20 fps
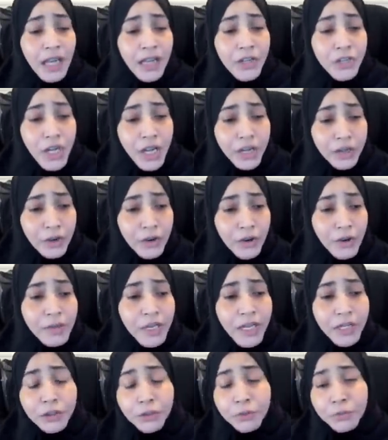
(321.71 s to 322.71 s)
اشارككم
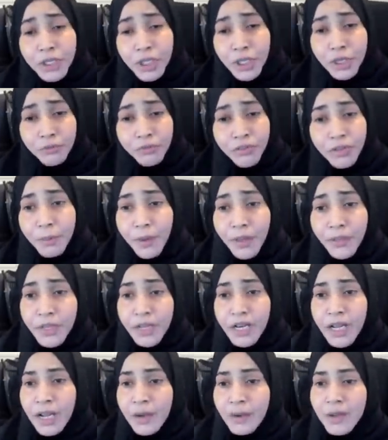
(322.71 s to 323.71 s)
لانه يمكن في بعض
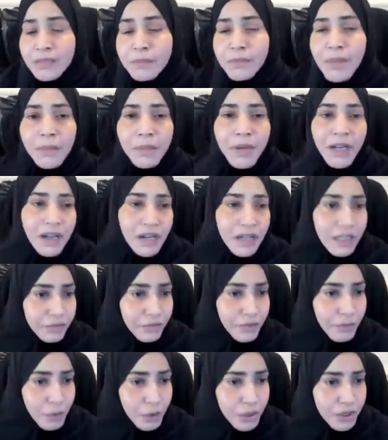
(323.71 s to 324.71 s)
الاخوات ما معانا
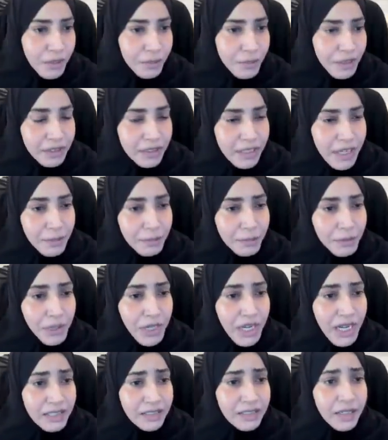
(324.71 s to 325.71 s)
في مجتمع
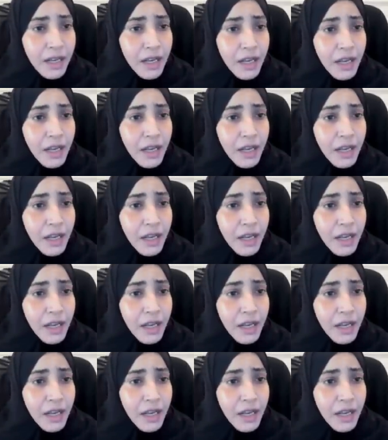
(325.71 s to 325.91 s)
تاملات